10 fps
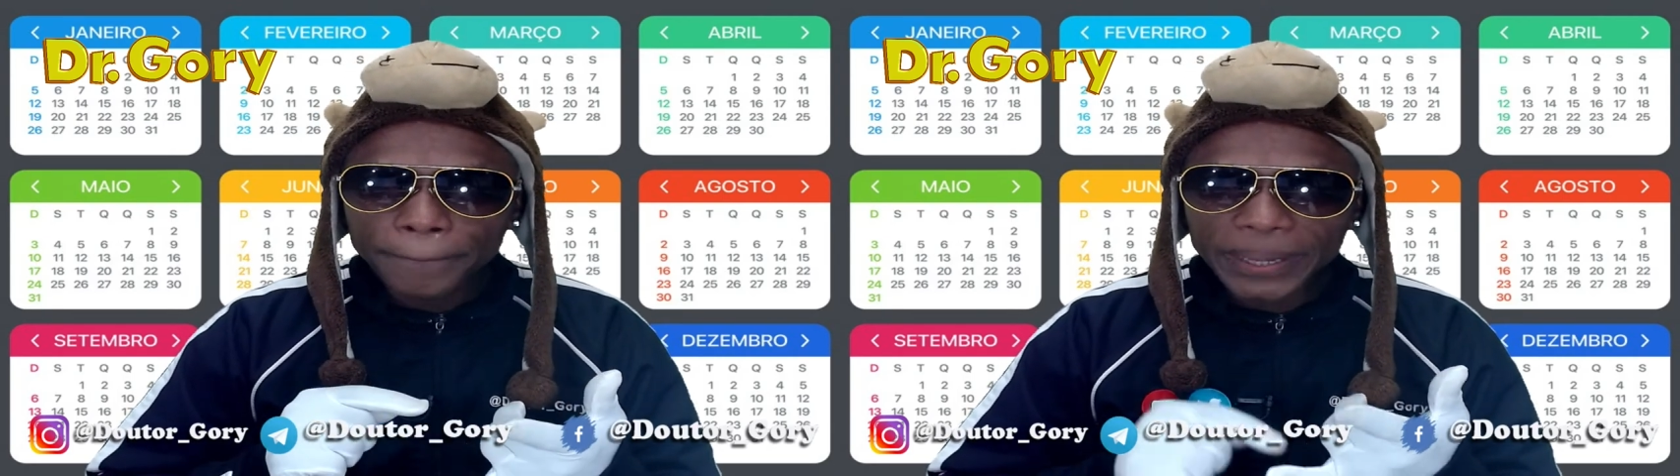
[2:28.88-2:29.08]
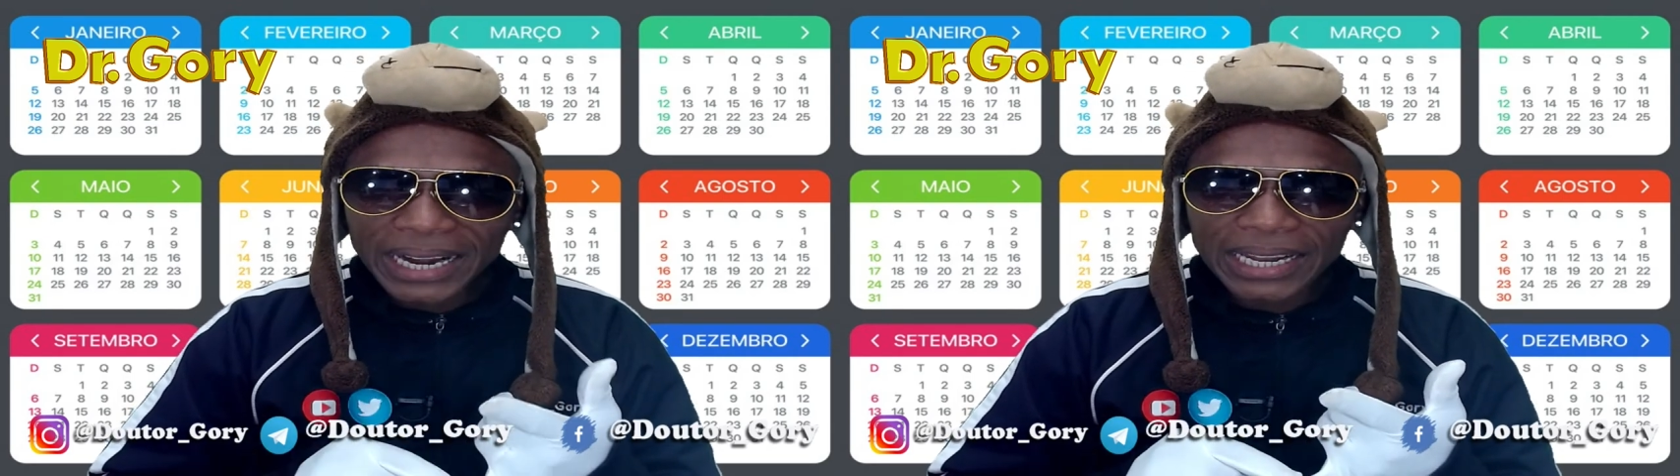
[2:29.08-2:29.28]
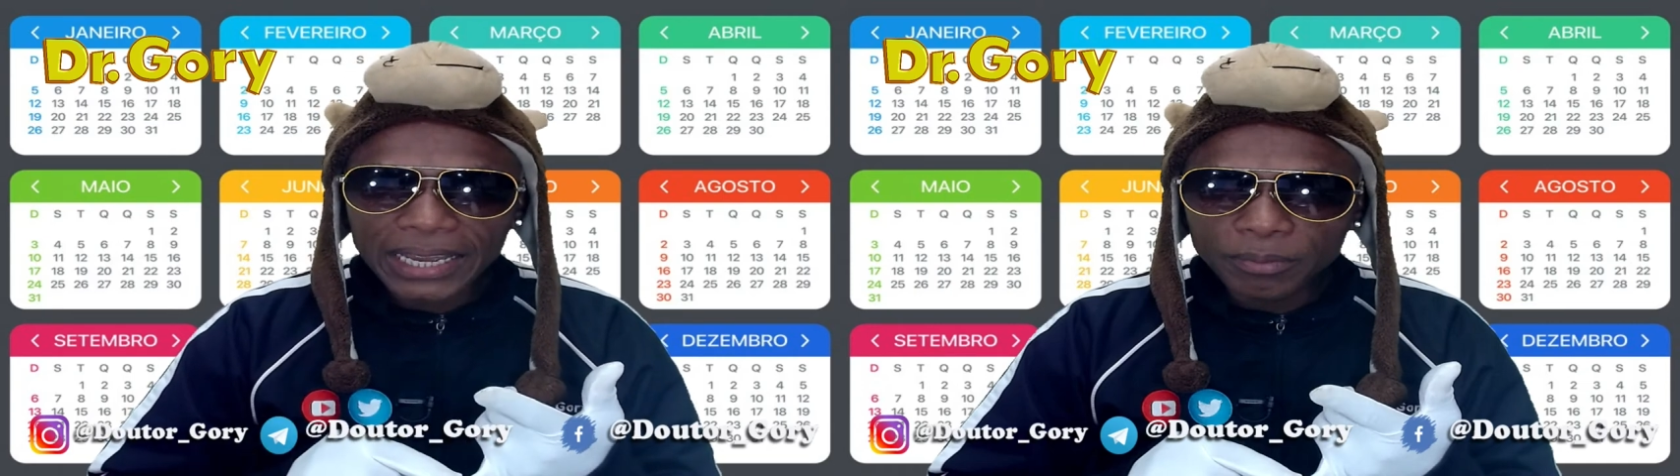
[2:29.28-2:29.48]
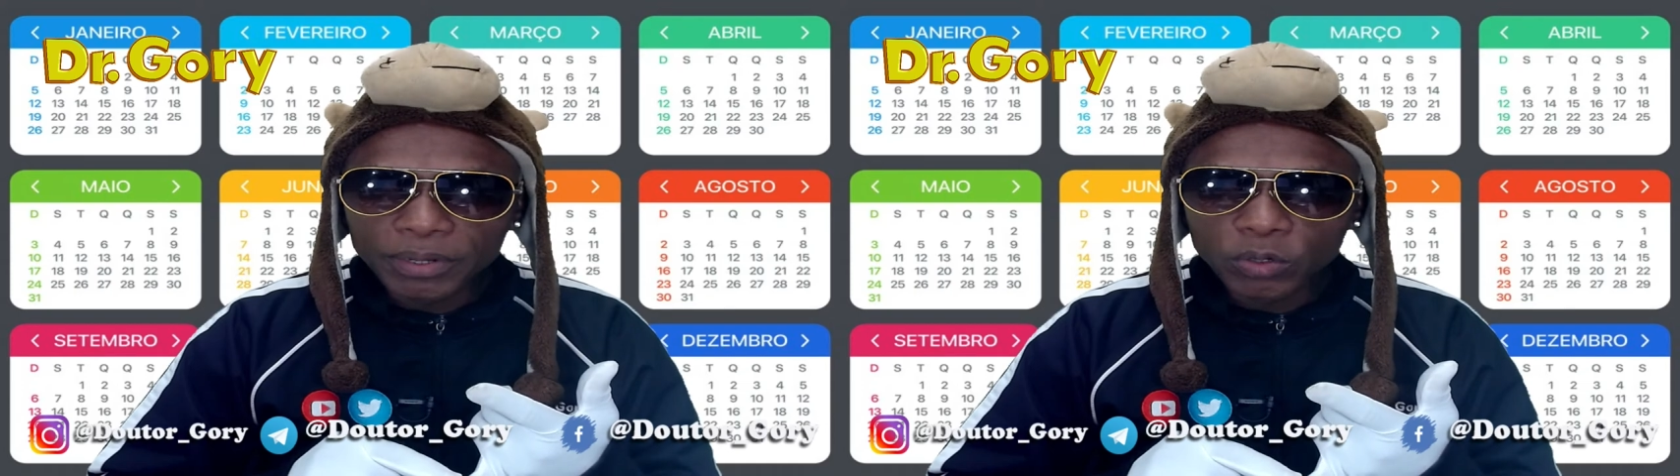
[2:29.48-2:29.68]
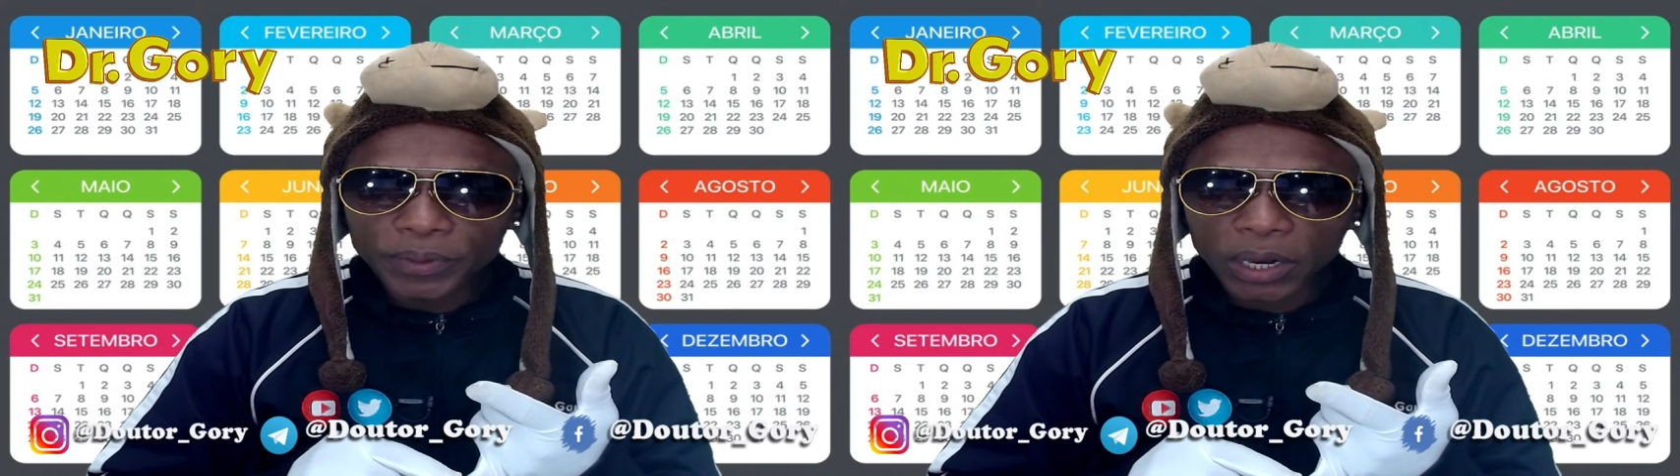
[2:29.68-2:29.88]

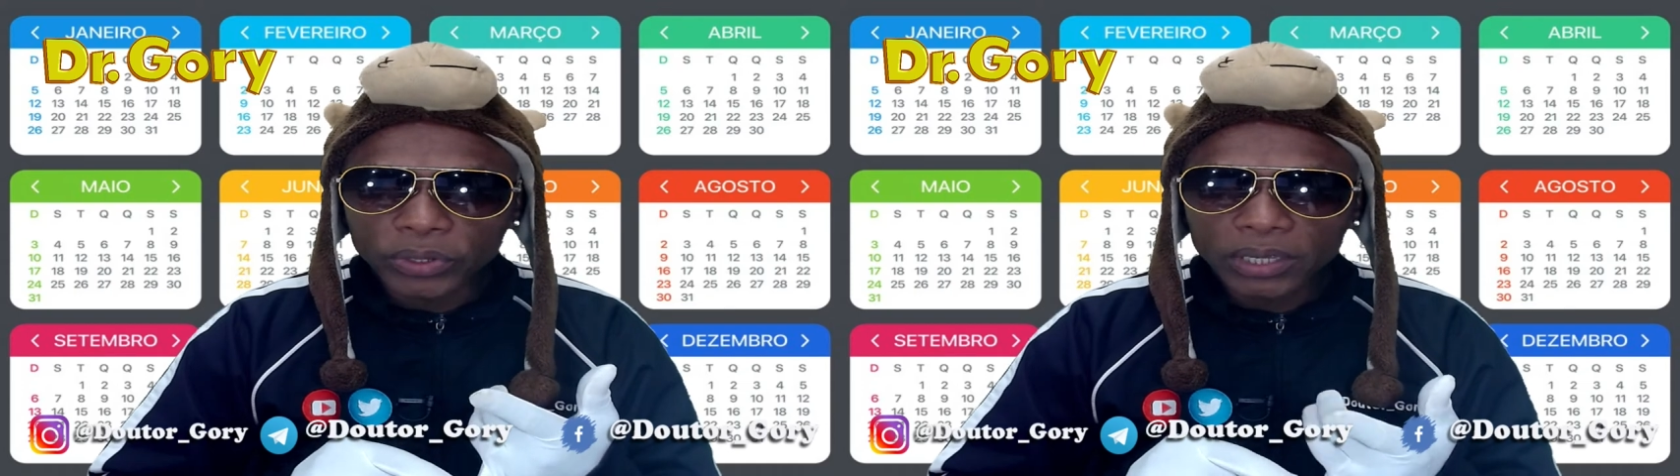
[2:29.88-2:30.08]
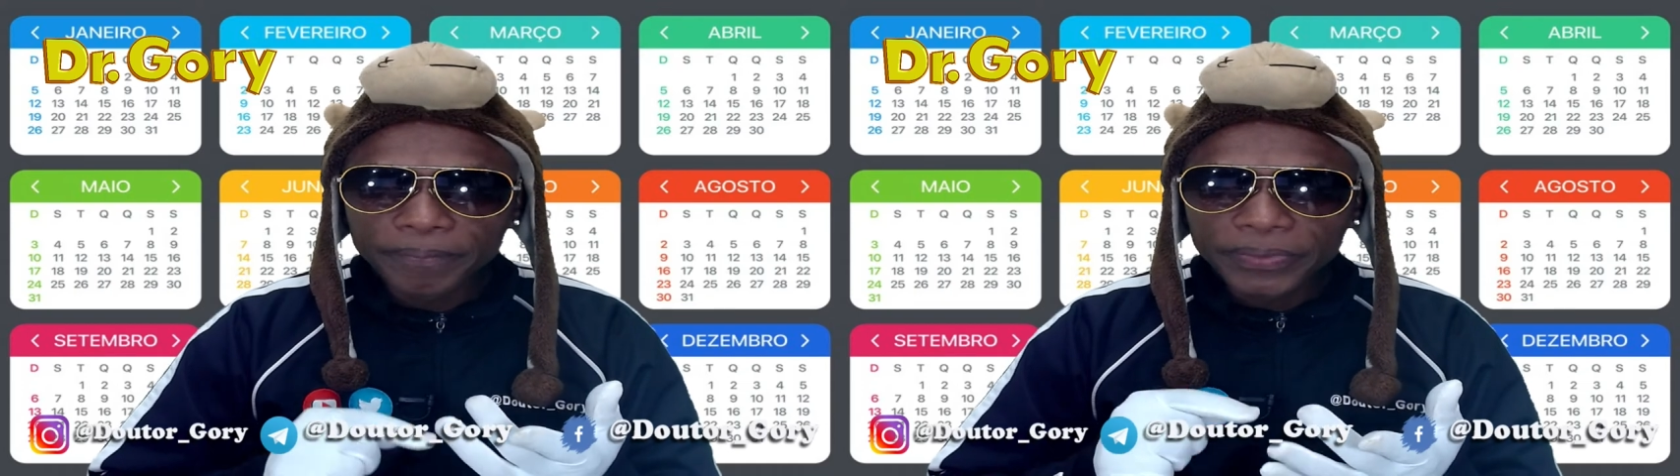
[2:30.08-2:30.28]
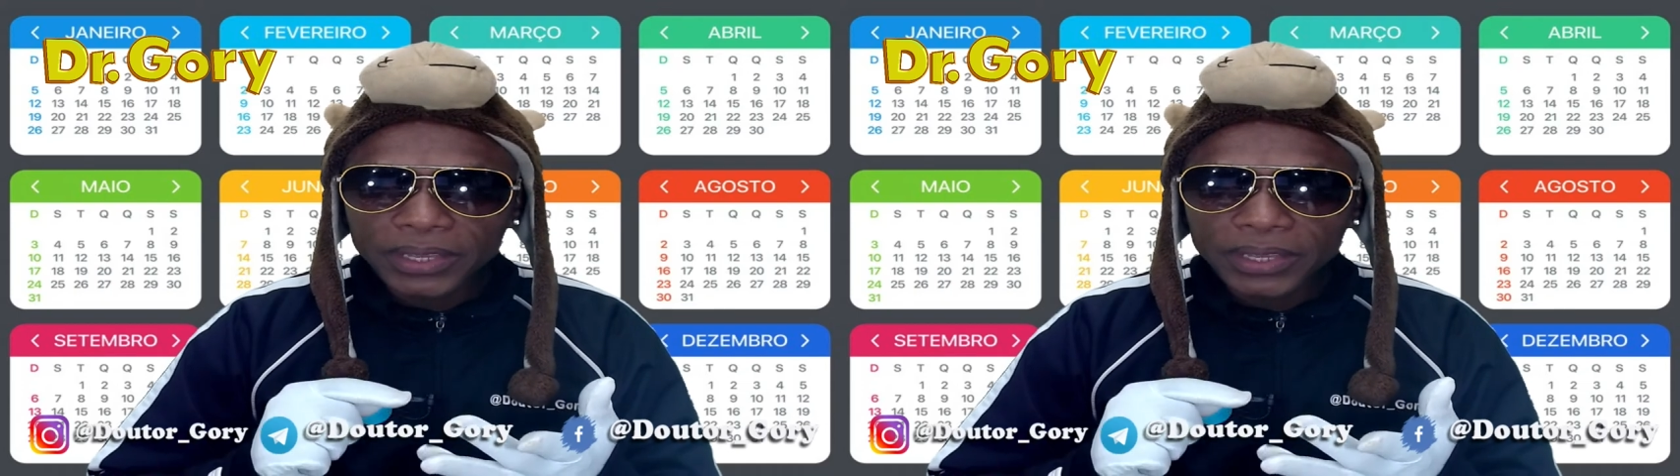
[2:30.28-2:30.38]
Parnaíba, no Piauí,